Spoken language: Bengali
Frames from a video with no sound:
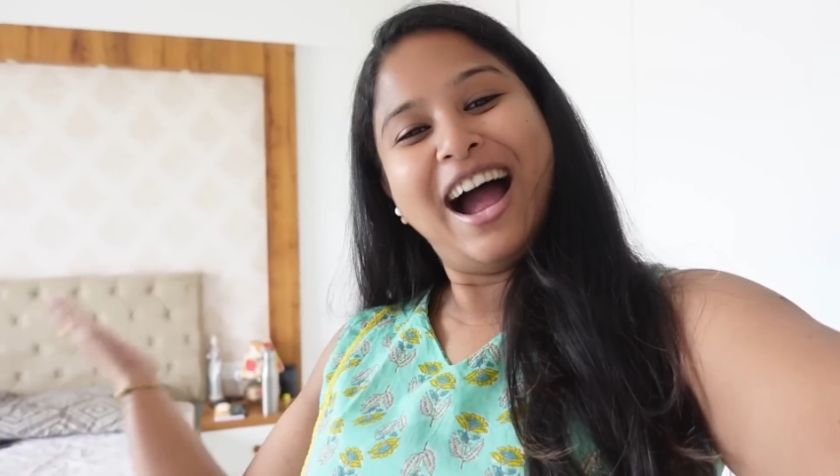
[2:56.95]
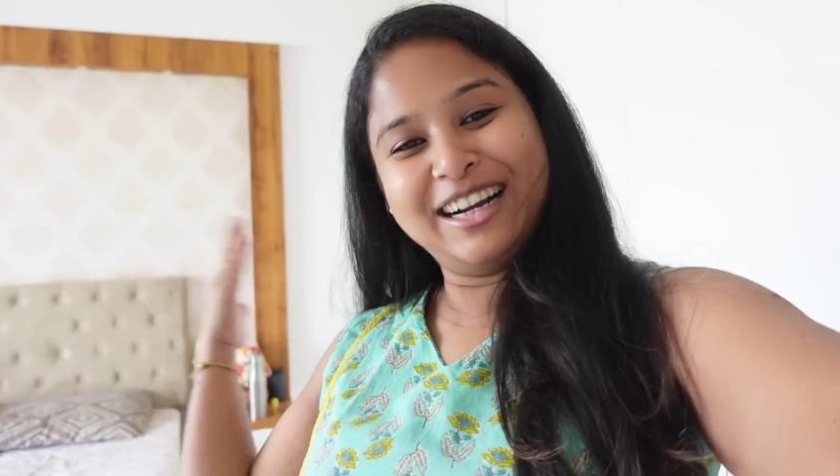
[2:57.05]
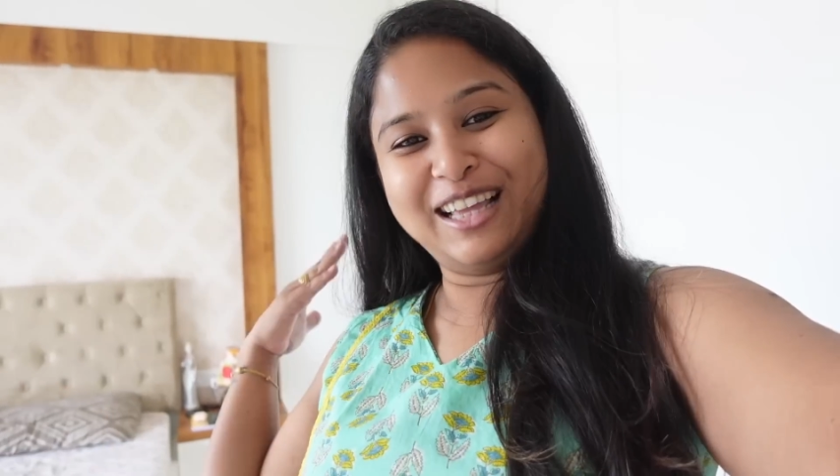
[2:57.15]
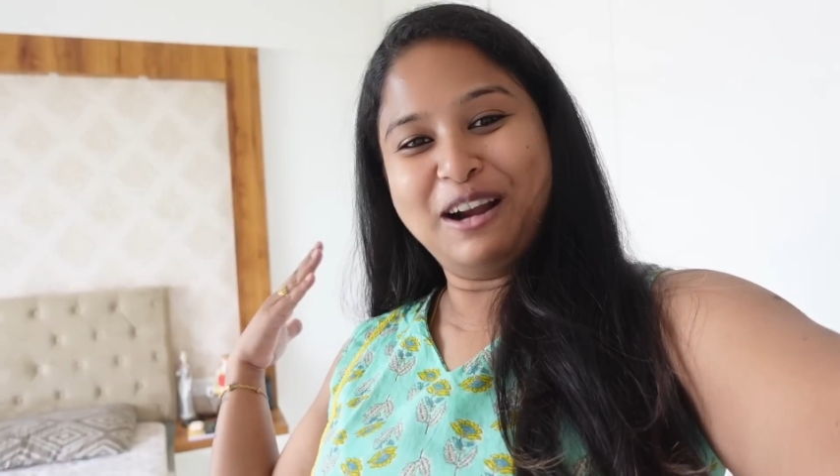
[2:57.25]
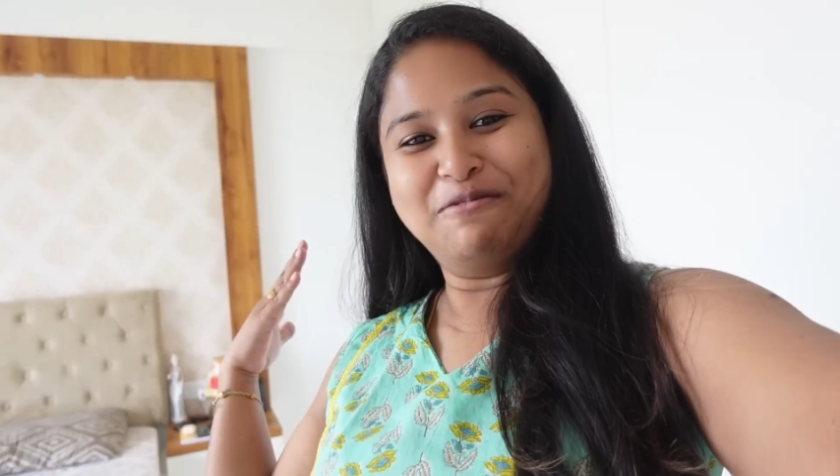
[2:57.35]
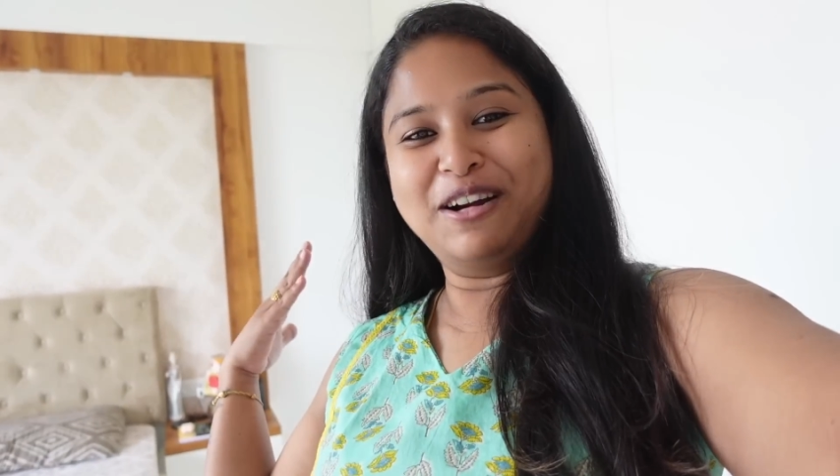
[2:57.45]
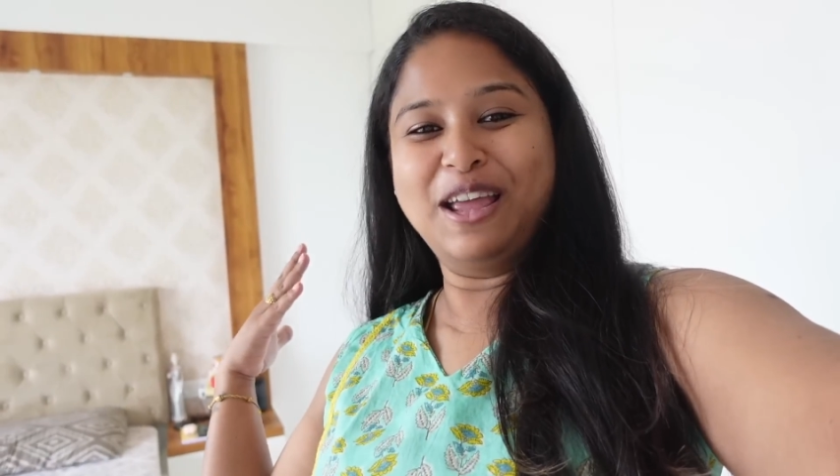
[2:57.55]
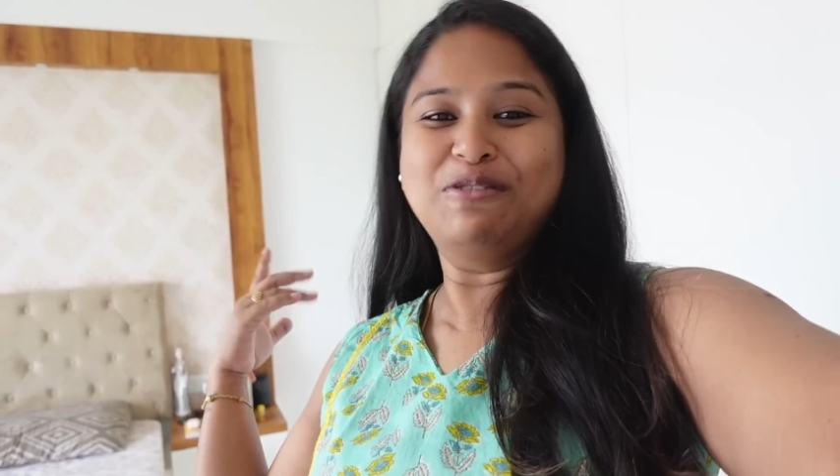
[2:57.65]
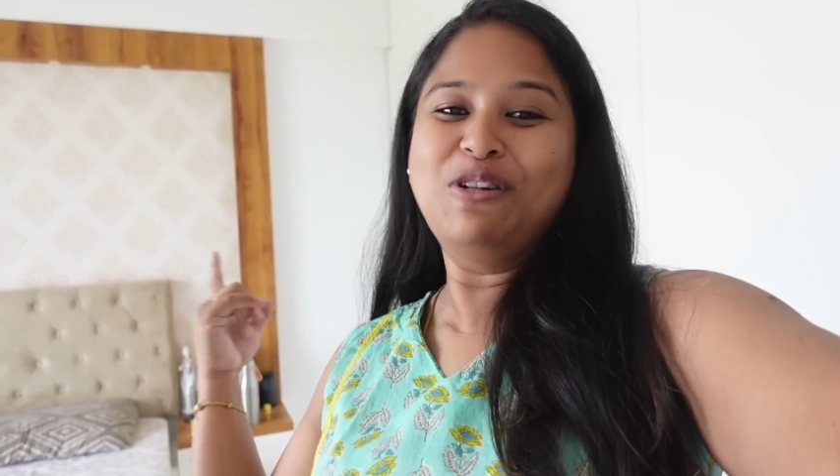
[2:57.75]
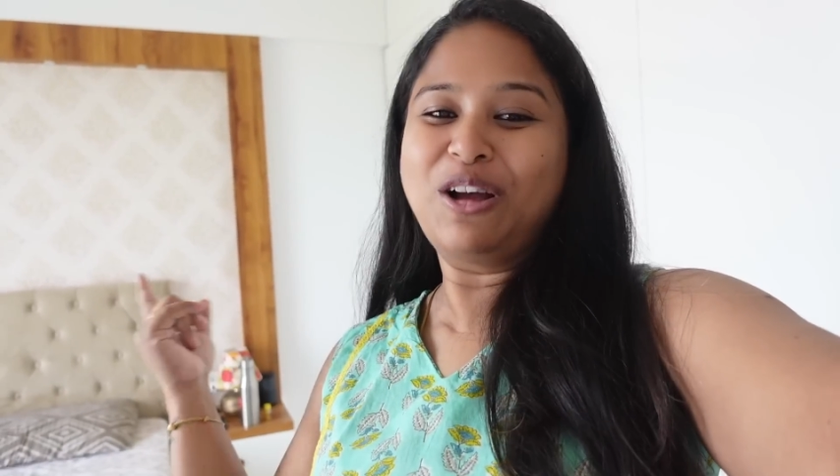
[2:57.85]
আর তারপরে
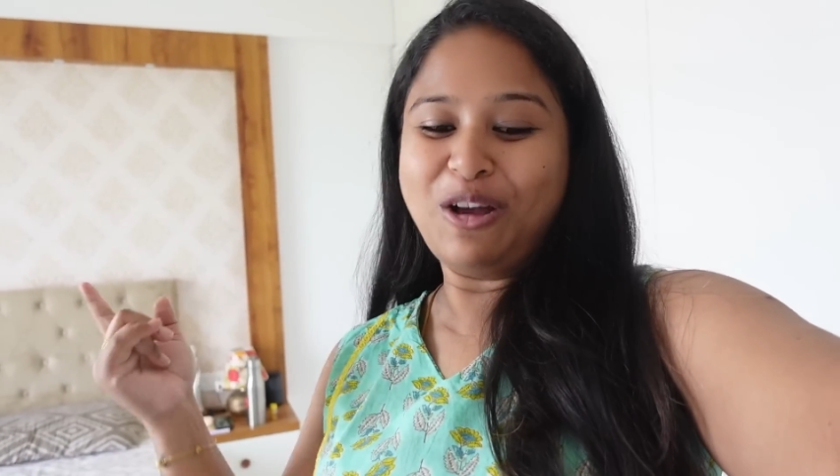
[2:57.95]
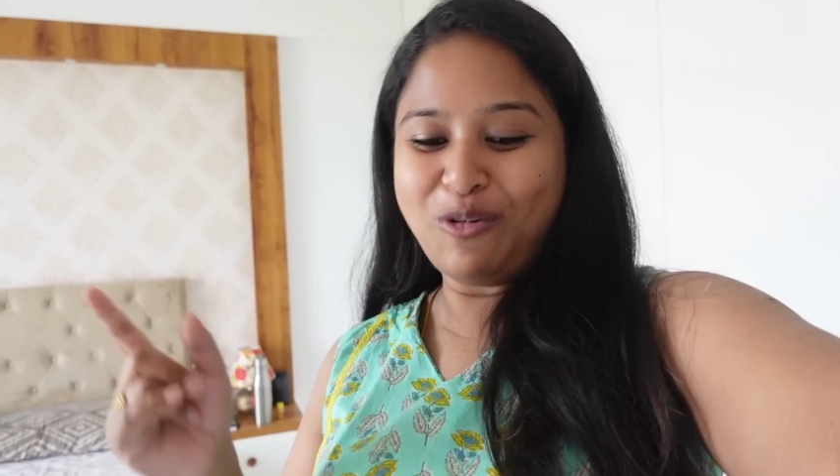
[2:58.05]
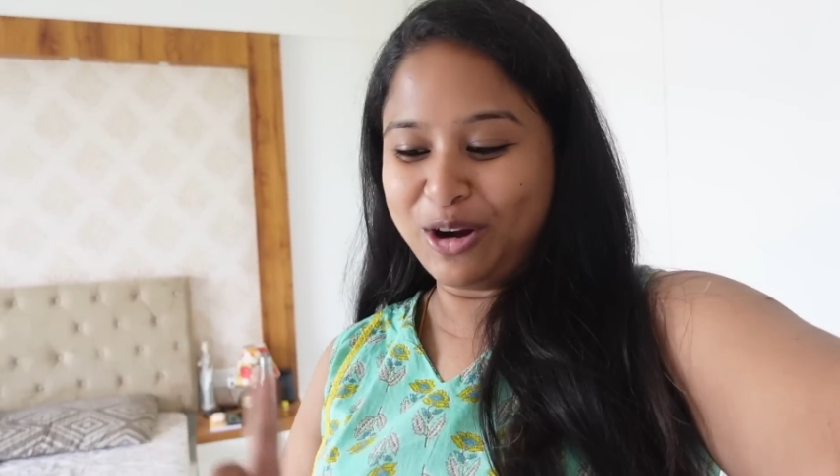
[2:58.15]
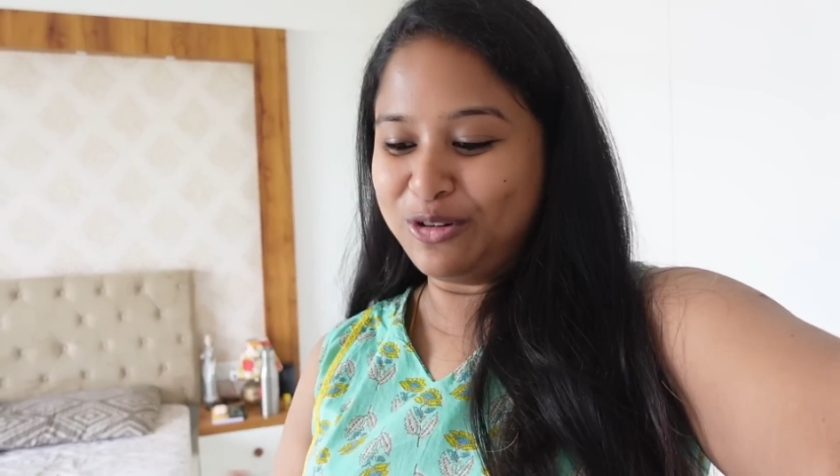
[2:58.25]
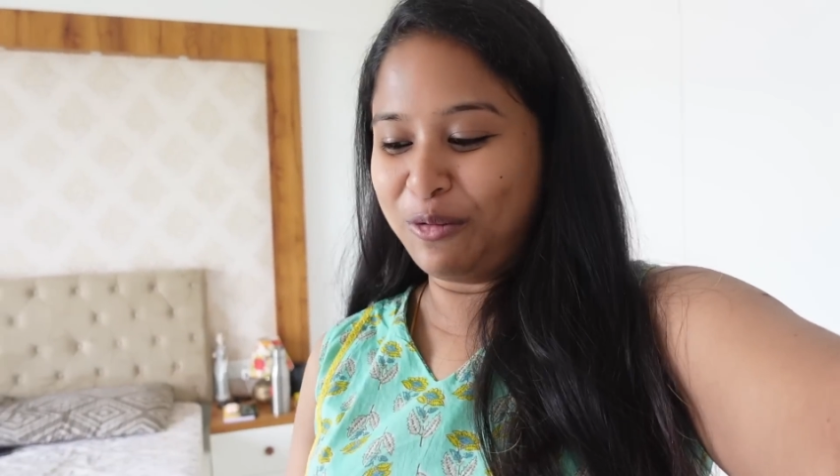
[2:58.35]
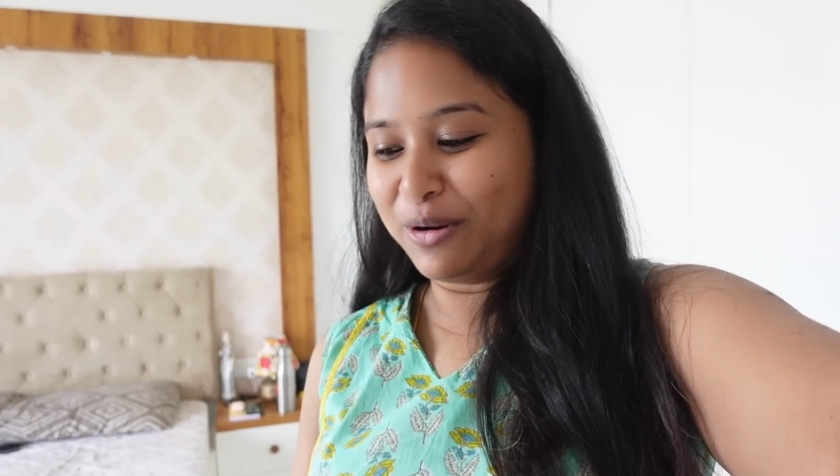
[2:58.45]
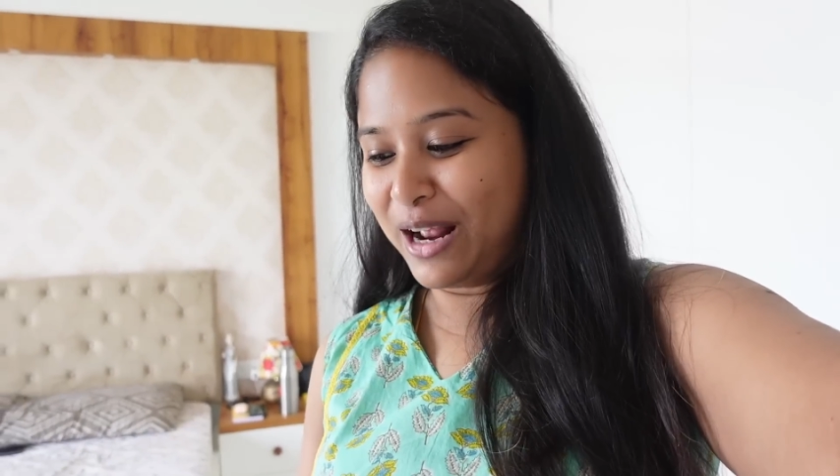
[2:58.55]
এগুলোকে ওয়ার্ড্রপে